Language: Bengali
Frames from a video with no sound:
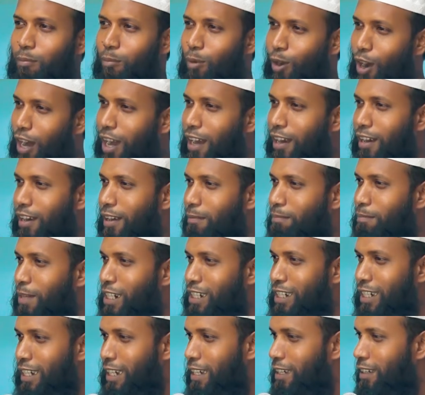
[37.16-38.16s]
মহারম
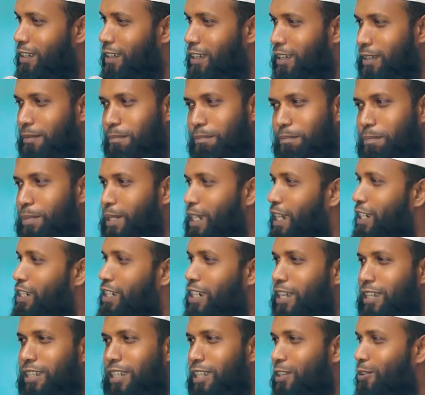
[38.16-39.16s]
মাসে বিয়ে
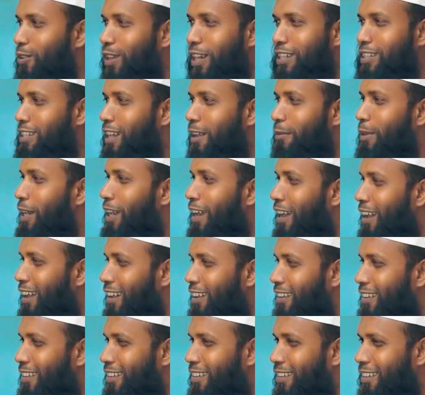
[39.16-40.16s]
শাদি করা যাবে না
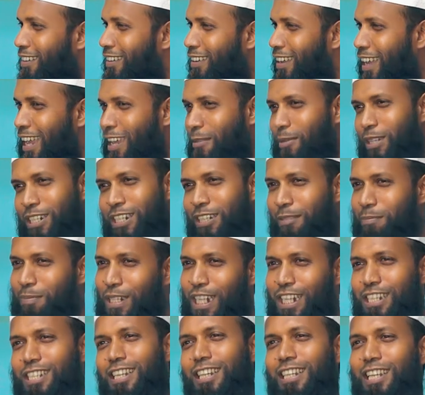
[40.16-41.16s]
এই মাসে
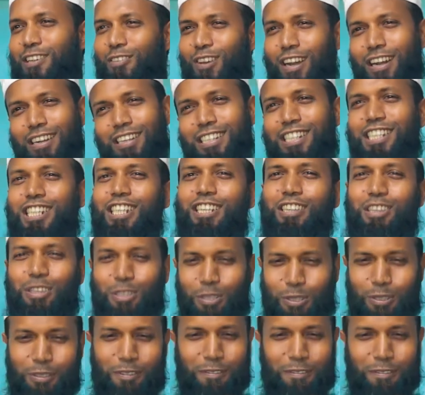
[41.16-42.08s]
বিয়ে শাদি করা নিষিদ্ধ